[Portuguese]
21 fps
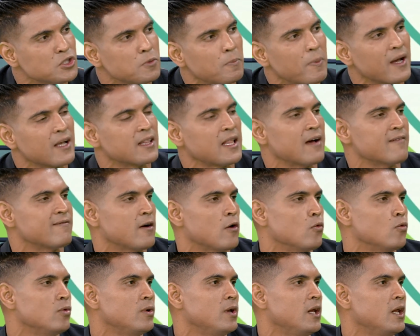despertava
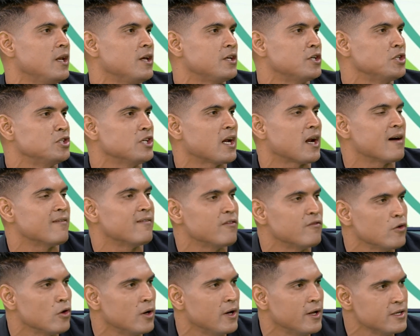algo nele que gerava
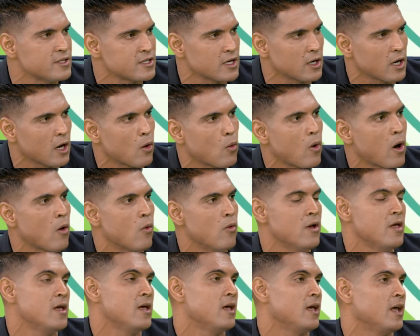violência na qual
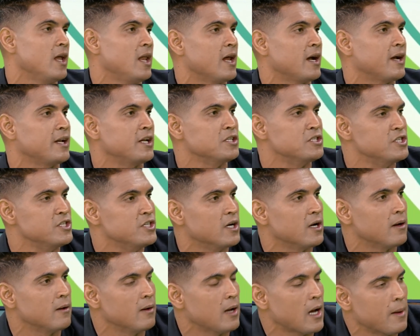ele
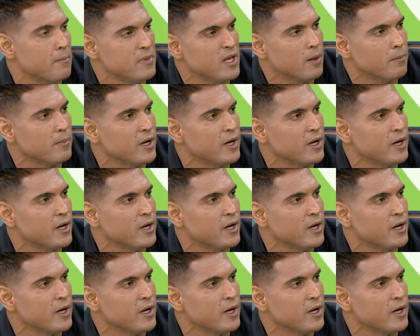agredia a minha